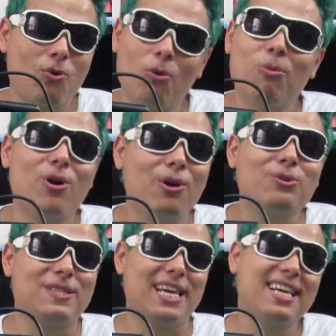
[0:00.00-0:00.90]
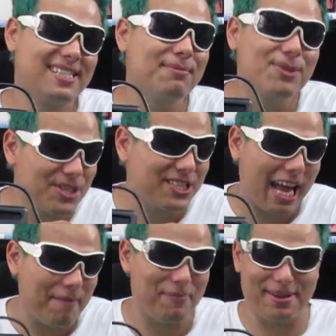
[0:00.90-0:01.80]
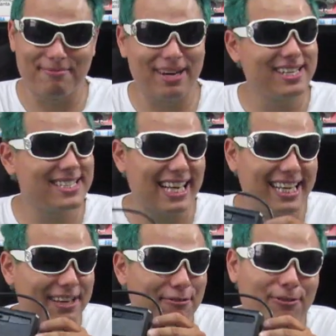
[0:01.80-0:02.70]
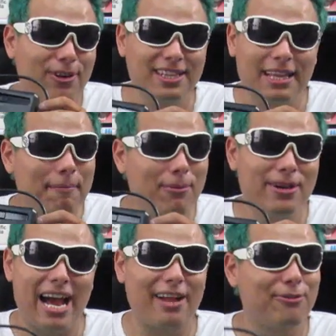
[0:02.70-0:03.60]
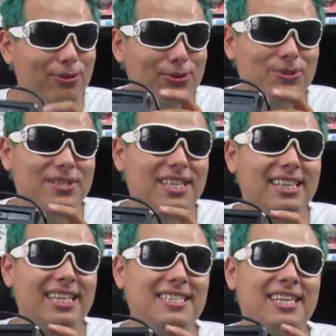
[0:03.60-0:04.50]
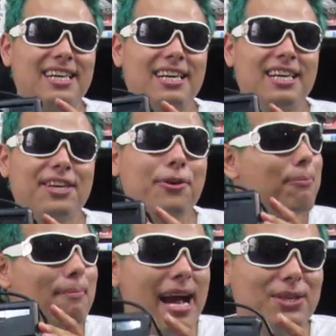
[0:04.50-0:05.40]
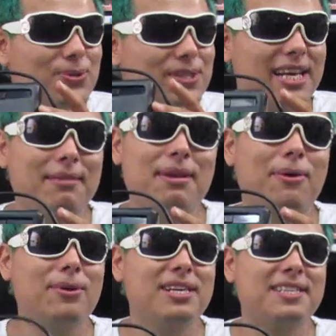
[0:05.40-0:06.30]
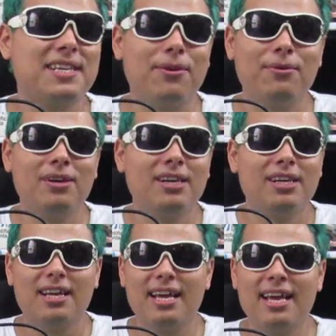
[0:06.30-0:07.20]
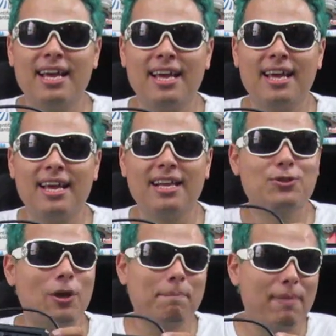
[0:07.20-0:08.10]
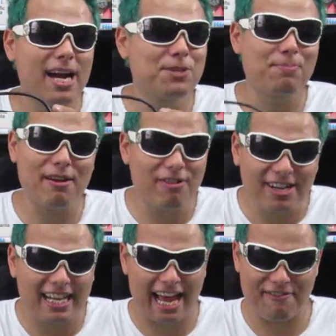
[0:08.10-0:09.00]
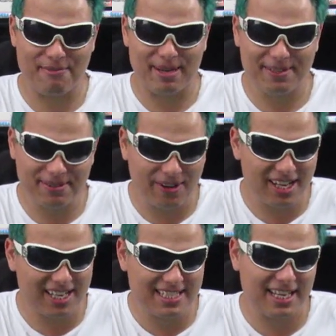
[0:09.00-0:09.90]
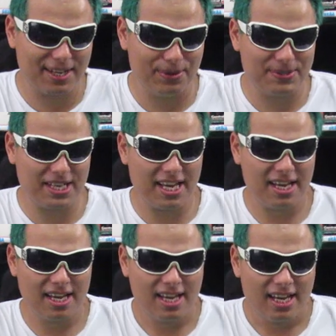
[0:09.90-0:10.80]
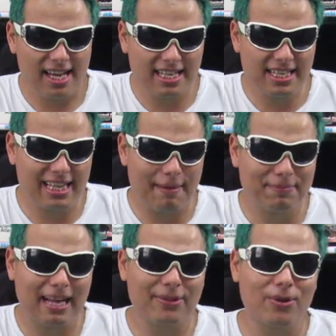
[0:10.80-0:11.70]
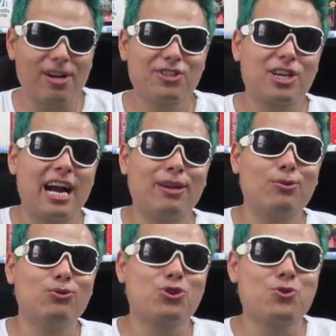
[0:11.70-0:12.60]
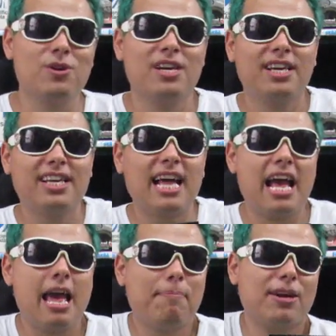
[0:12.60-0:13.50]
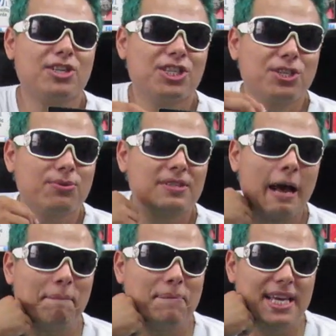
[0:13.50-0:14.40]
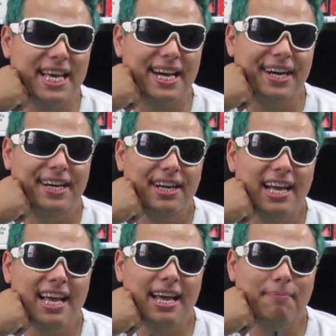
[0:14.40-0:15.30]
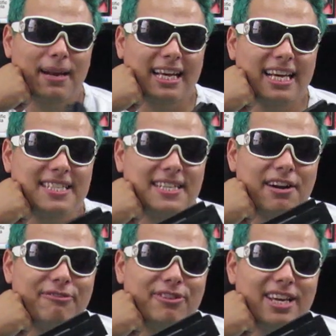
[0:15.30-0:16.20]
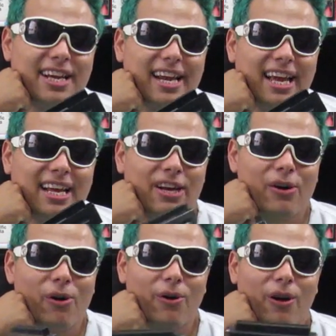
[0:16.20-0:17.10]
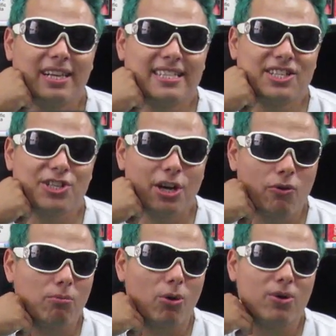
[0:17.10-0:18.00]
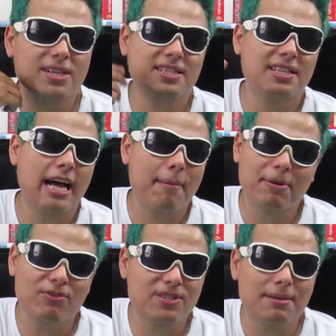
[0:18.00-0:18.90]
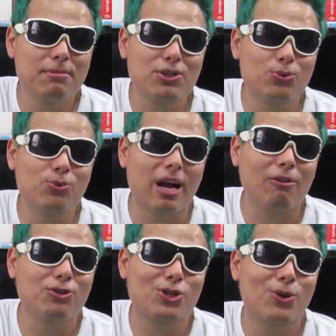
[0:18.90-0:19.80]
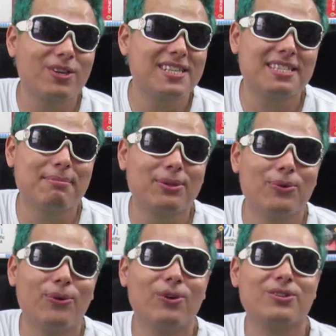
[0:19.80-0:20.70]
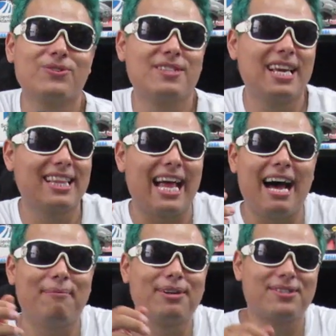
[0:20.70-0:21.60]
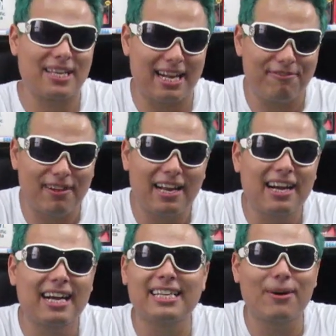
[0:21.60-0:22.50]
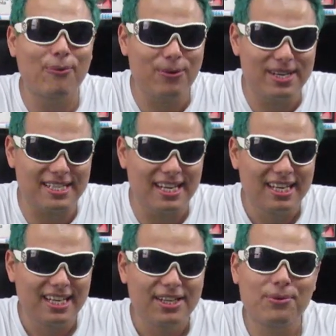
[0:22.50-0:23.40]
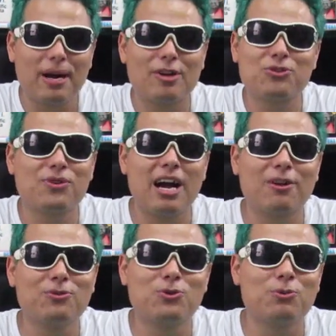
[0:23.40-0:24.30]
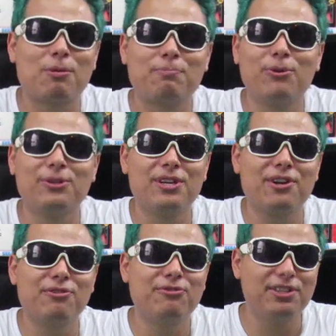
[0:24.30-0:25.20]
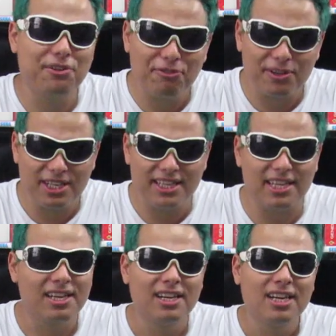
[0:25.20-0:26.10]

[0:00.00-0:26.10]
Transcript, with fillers: como eu usei esse multitap, mano, isso aqui foi debulhado, foi um dos itens que eu mais usei na minha coleção. É, só perde pro Everdrive, mano. Olha que esse aqui eu usei. E esse adaptador de cartucho, que na época a gente não sabia é, para que que servia, né? Existia rumores que dava para você misturar um jogo em cima do outro, sei lá, mano. Os caras falavam cada coisa, que o cartucho ficava com super poder, com vida infinita.